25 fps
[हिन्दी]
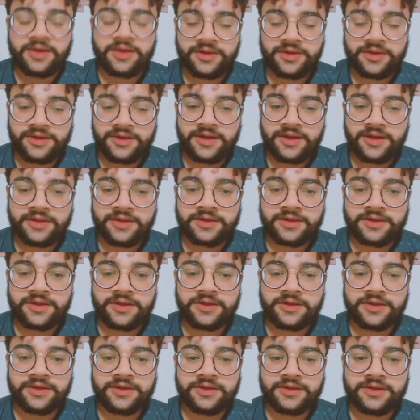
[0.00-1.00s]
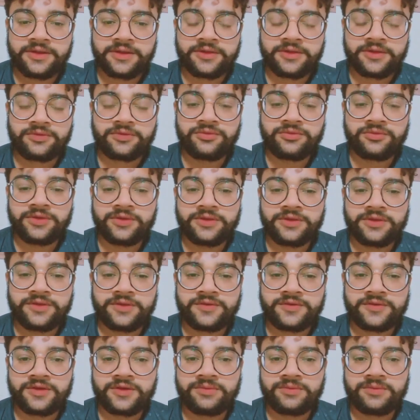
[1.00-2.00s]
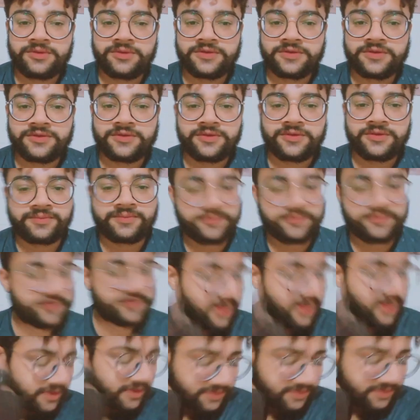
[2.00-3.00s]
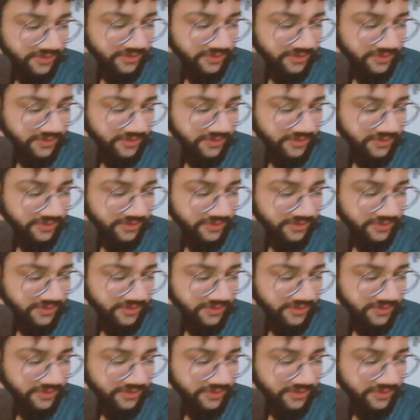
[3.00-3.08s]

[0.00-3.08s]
इंडिया की रह गई लेकिन कुवैत ने छः में से सिर्फ चार ही